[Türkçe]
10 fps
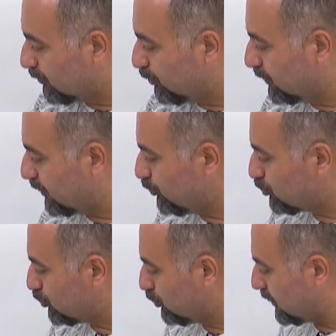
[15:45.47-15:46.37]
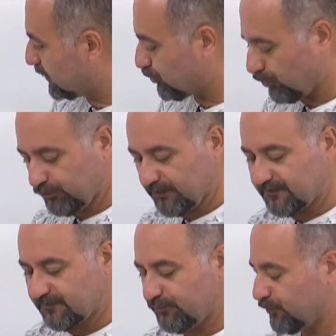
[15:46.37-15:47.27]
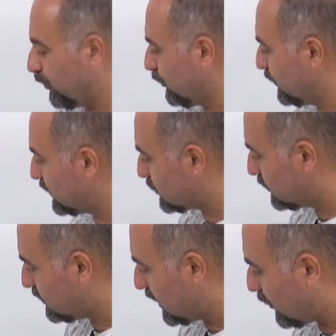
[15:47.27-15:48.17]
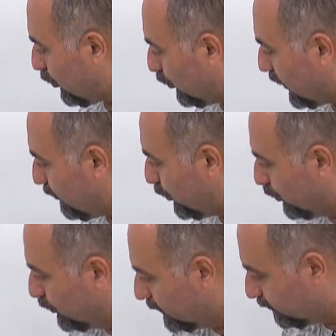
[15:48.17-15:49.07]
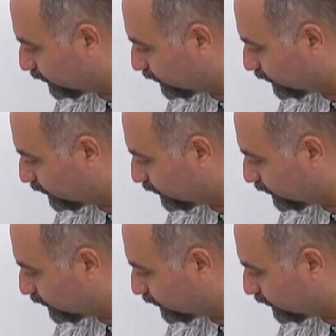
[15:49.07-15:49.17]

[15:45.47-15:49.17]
Bunların üçünün de sonunda sıfır olduğu için direkt 10'a bölün.